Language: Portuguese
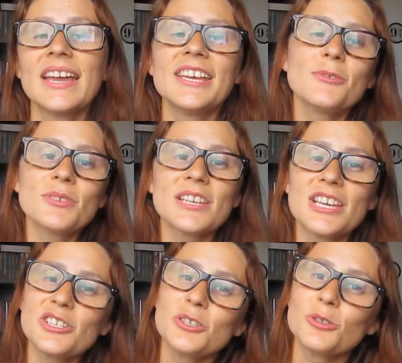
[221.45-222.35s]
E o
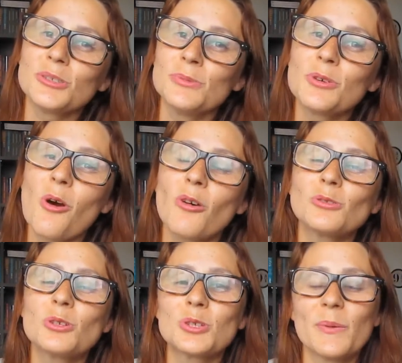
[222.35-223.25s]
sexto e último
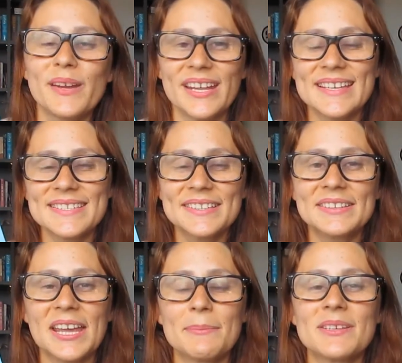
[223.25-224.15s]
conto sobre esse
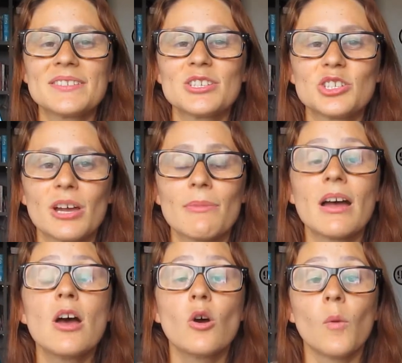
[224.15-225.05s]
tema se
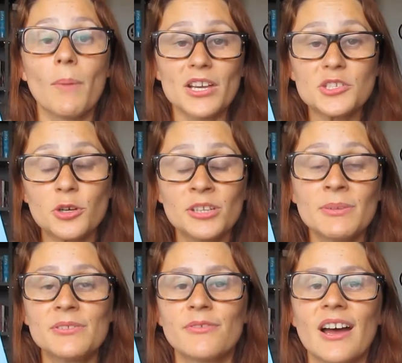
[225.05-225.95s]
chama O Pastor de
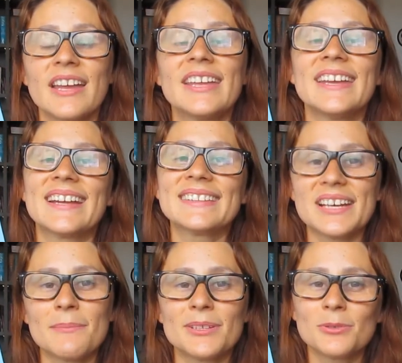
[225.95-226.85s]
Midvai e a
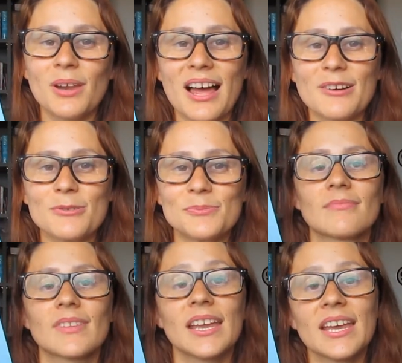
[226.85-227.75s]
Dama do Lago.
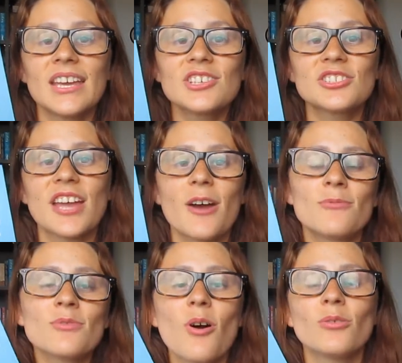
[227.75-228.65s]
Este é
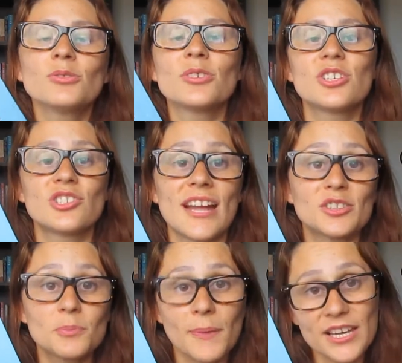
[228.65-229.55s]
um conto
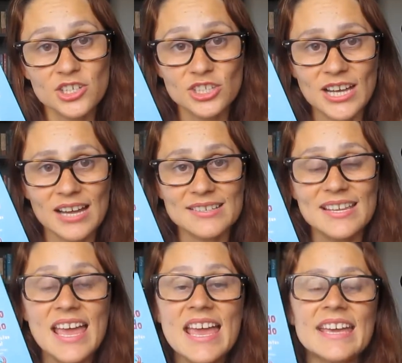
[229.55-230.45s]
originado do país de
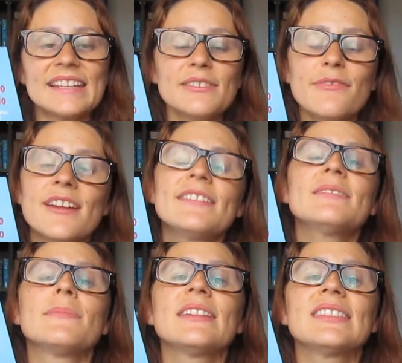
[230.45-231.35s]
Gales, e
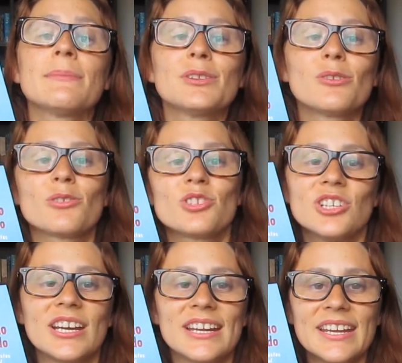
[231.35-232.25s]
diferentemente da
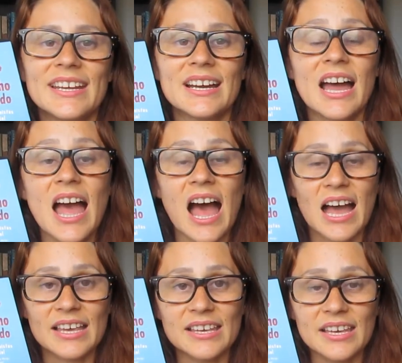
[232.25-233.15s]
mitologia grega,
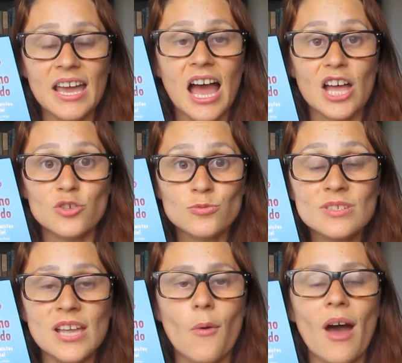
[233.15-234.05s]
aqui a
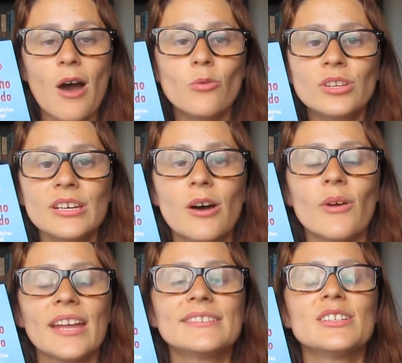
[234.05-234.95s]
junção, a
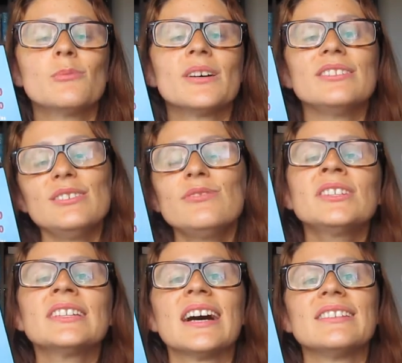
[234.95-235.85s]
união entre uma
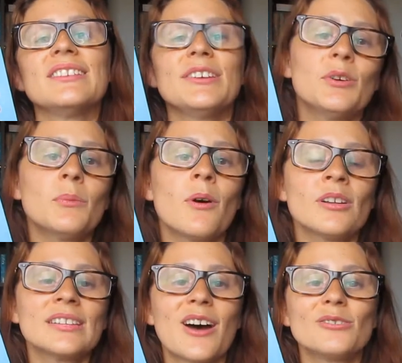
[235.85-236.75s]
divindade e um
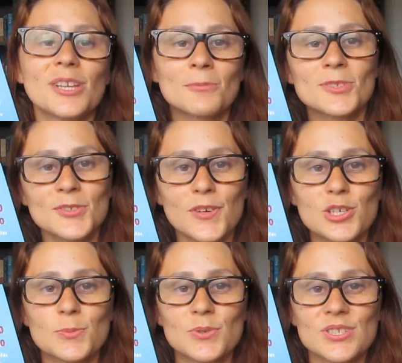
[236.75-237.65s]
mortal tem um
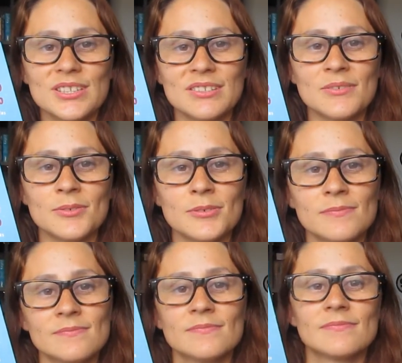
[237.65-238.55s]
desfecho positivo.
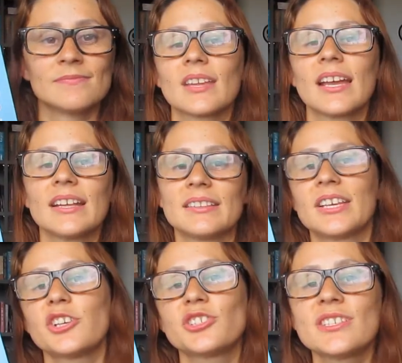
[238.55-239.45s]

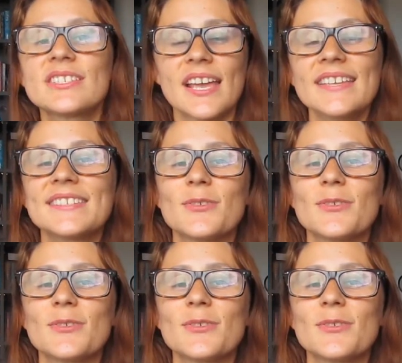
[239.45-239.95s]
Destes seis que eu